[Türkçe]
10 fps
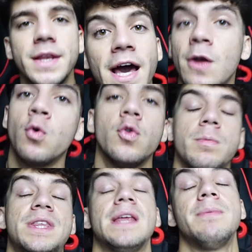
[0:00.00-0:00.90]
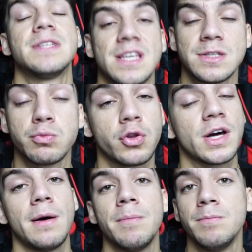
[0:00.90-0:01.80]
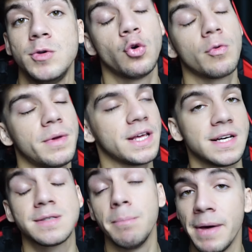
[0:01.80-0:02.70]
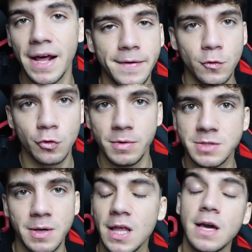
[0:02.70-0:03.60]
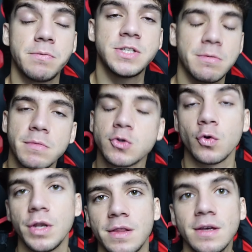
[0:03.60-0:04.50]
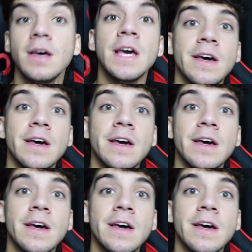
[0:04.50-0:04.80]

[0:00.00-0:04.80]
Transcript: Eğer oyunu bitirebilirseniz mutlaka yorumlara yazın. Merak ediyorum acaba takipçilerim nasıl oynadı.